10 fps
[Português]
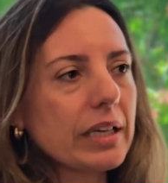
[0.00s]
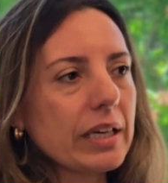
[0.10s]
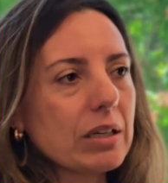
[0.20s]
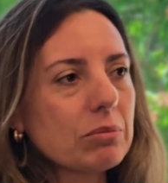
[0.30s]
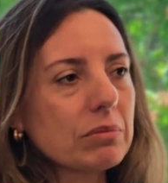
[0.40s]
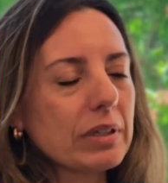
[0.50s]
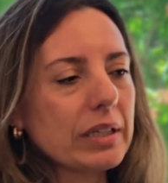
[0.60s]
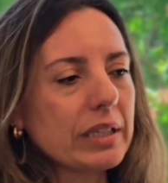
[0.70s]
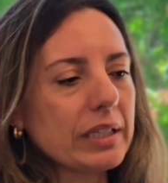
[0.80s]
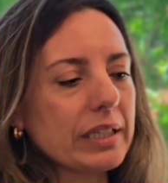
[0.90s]
era,
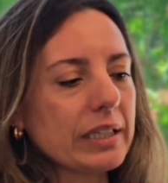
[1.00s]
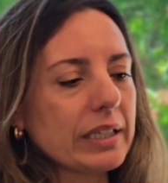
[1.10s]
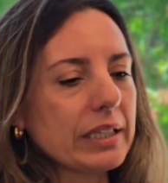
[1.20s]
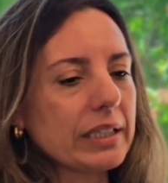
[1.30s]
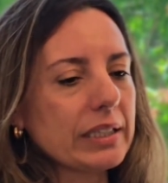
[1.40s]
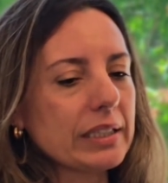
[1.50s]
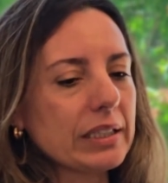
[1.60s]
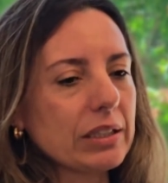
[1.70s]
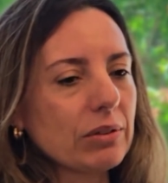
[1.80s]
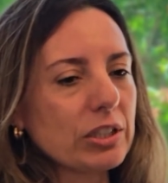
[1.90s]
é,
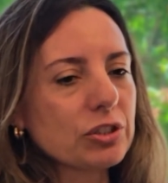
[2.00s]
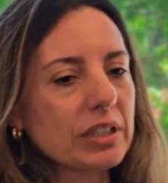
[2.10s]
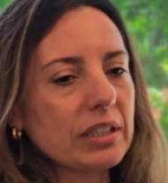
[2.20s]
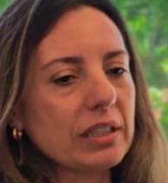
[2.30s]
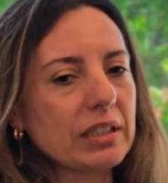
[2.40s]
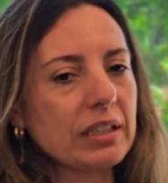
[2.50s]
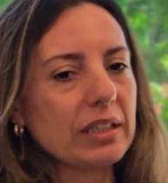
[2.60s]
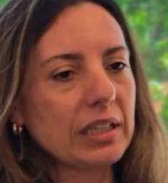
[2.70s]
eu acho que